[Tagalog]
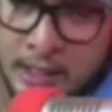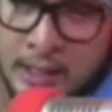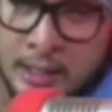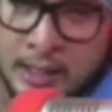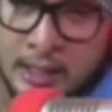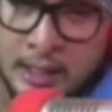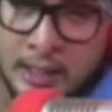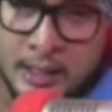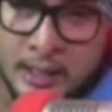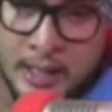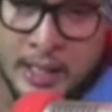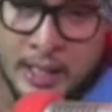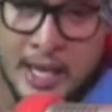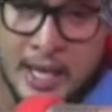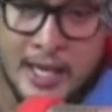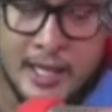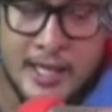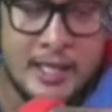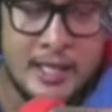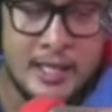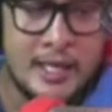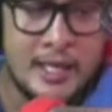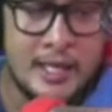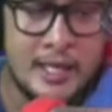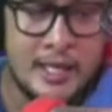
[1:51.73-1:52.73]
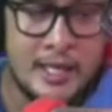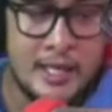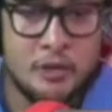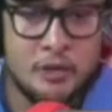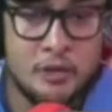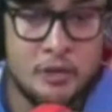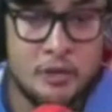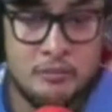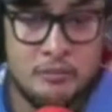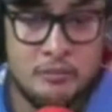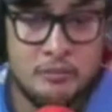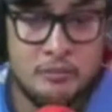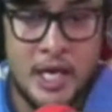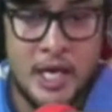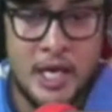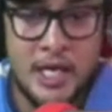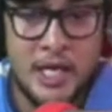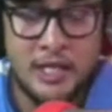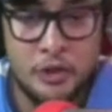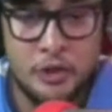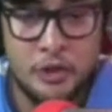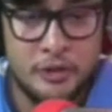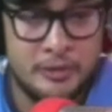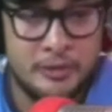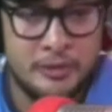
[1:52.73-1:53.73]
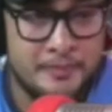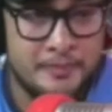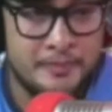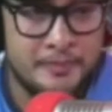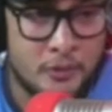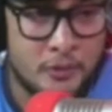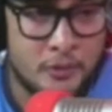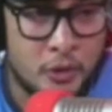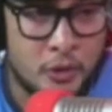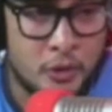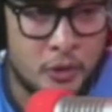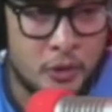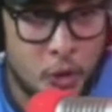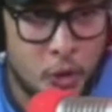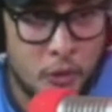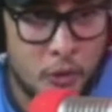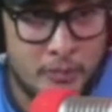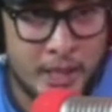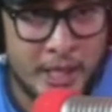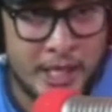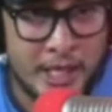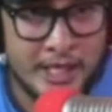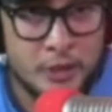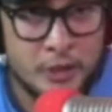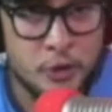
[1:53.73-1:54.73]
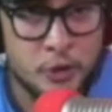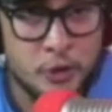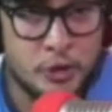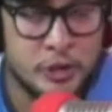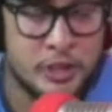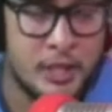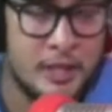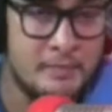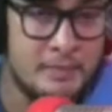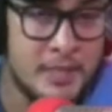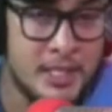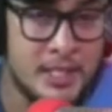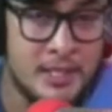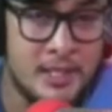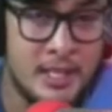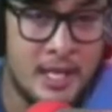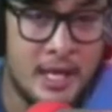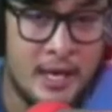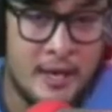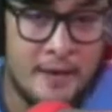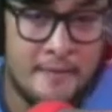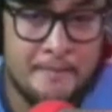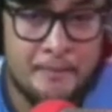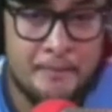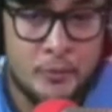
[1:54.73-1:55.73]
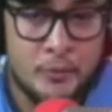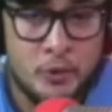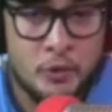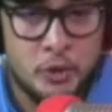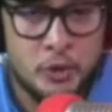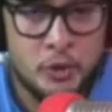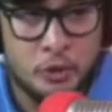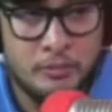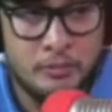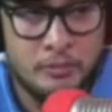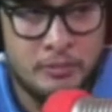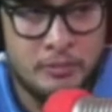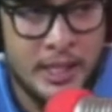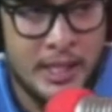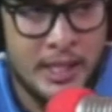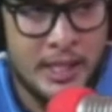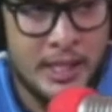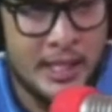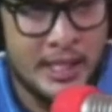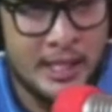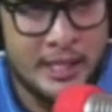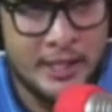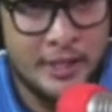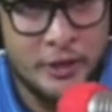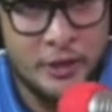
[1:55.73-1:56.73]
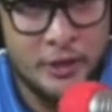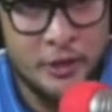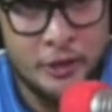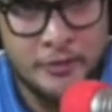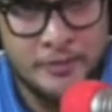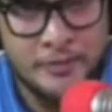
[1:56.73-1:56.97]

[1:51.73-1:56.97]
Ing ani na lang atong buhaton, kusog man ang social media, kusog man ang radyo,